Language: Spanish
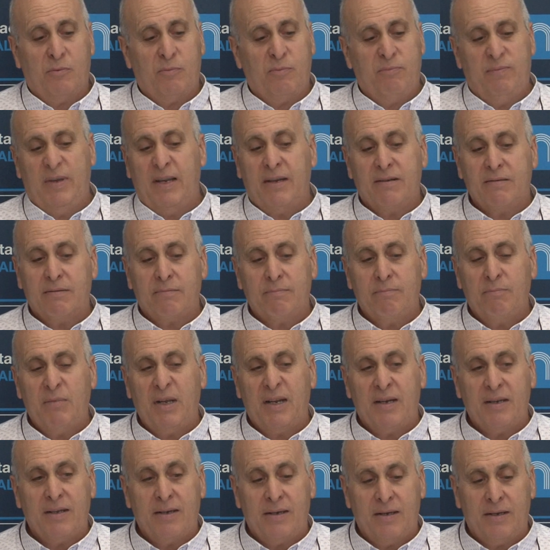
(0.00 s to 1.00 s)
viene,
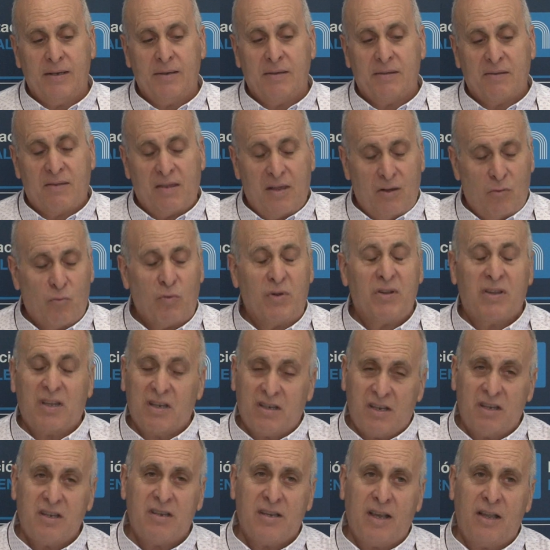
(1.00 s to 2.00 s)
viene
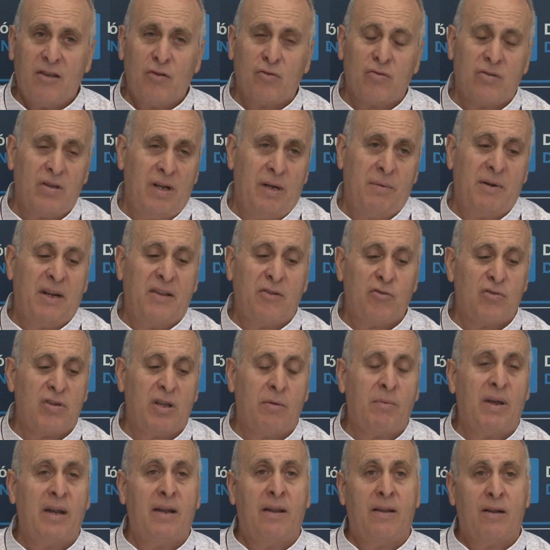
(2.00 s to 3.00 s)
56 años celebrándose
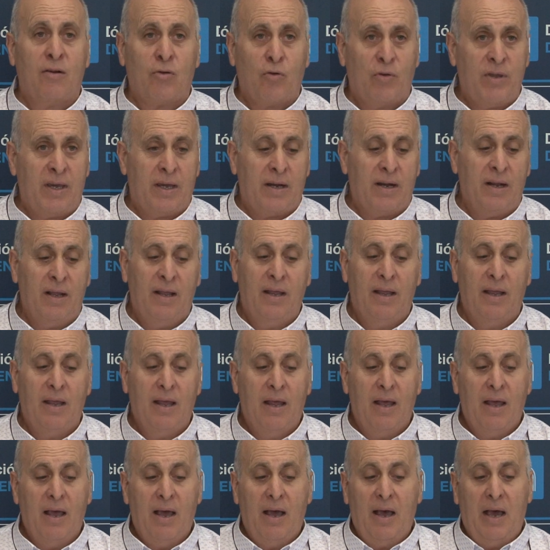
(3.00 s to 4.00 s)
el baile del collar,
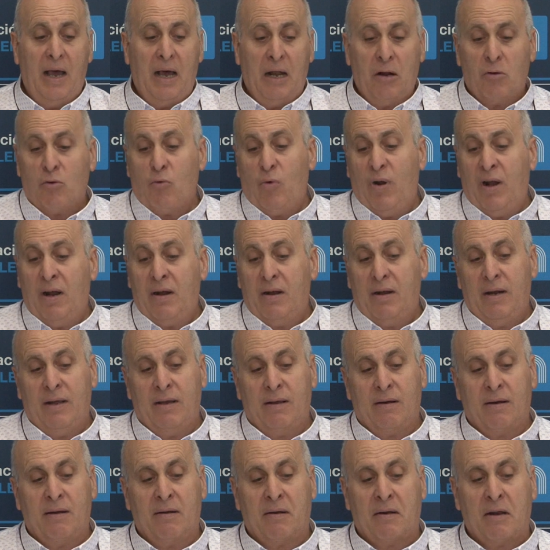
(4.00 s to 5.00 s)
a lo cual
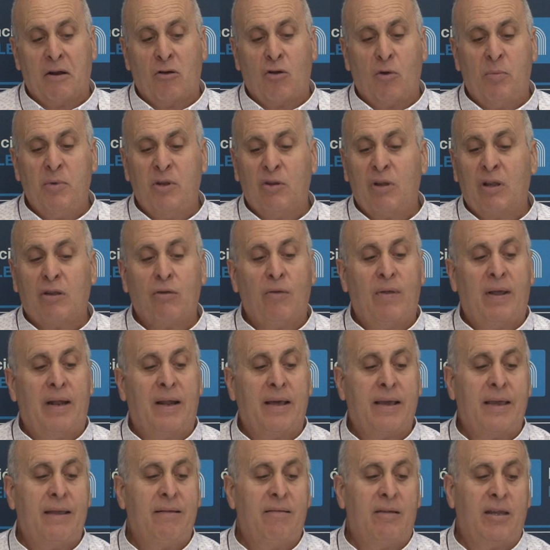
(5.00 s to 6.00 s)
recomiendo a toda
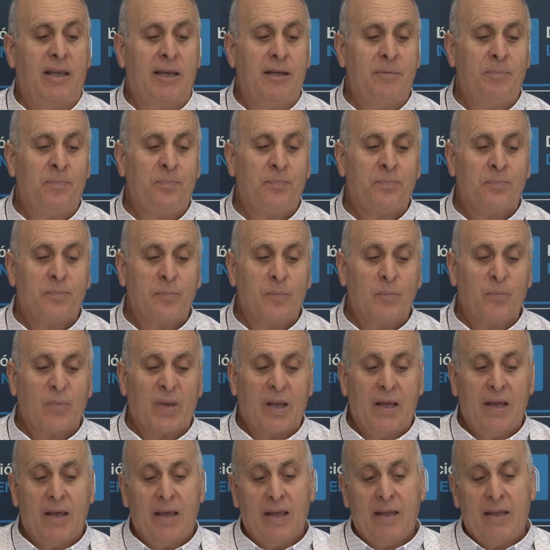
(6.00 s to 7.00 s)
la gente
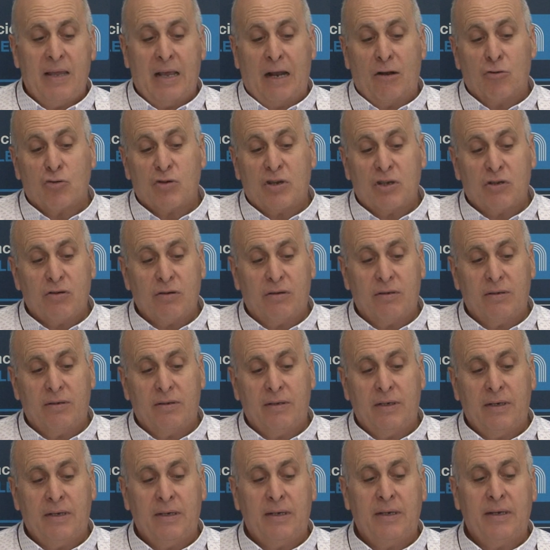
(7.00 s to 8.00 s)
y a los que son
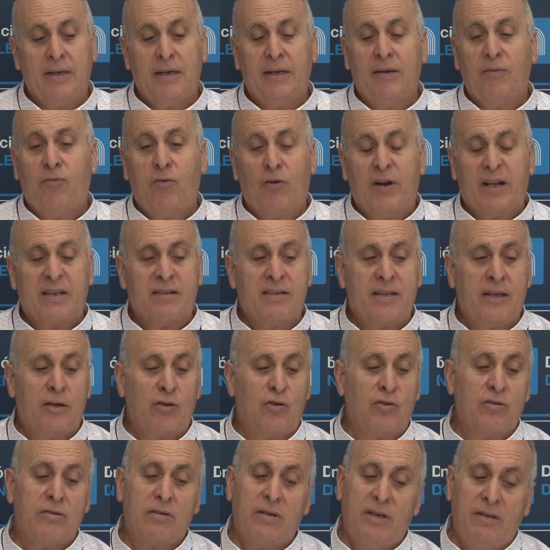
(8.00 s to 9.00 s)
eh,
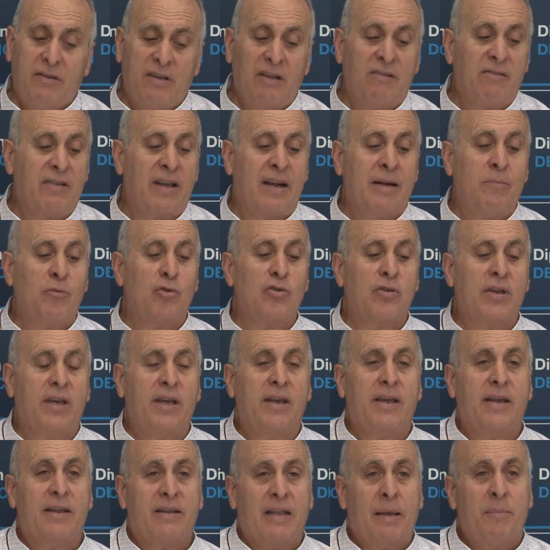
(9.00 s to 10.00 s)
forasteros intentaremos
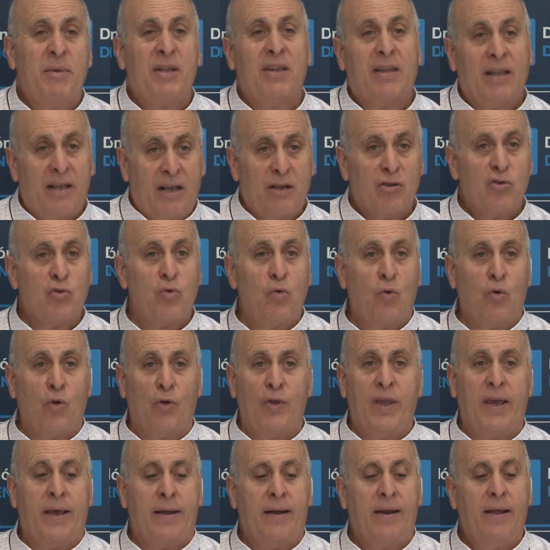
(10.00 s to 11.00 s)
que, que, también tengan su
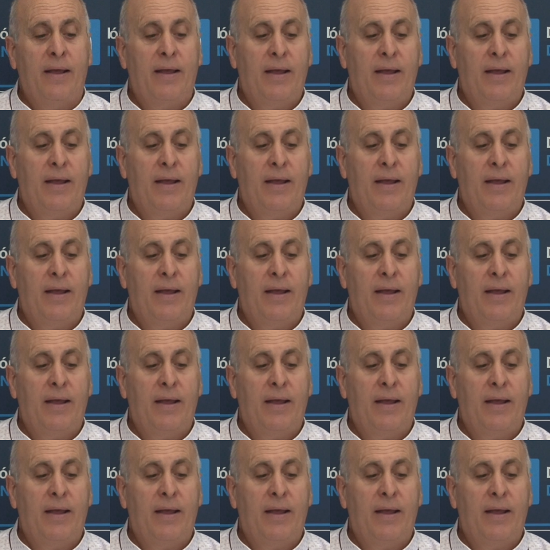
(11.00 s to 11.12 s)
collar,